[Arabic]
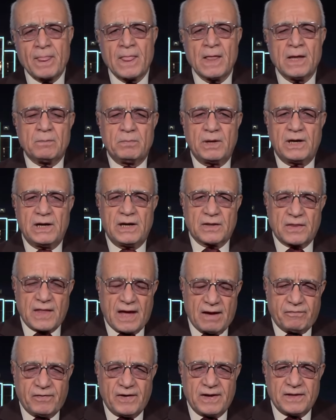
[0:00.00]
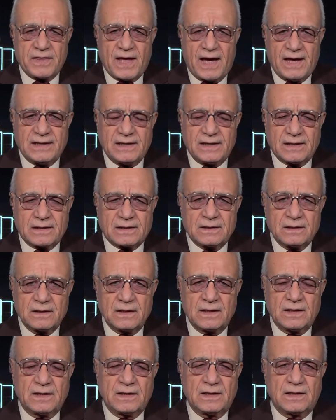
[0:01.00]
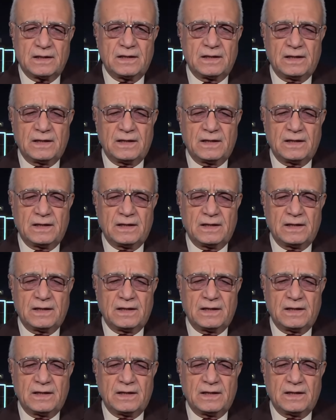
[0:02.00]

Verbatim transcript: بالاضافه ذلك آه،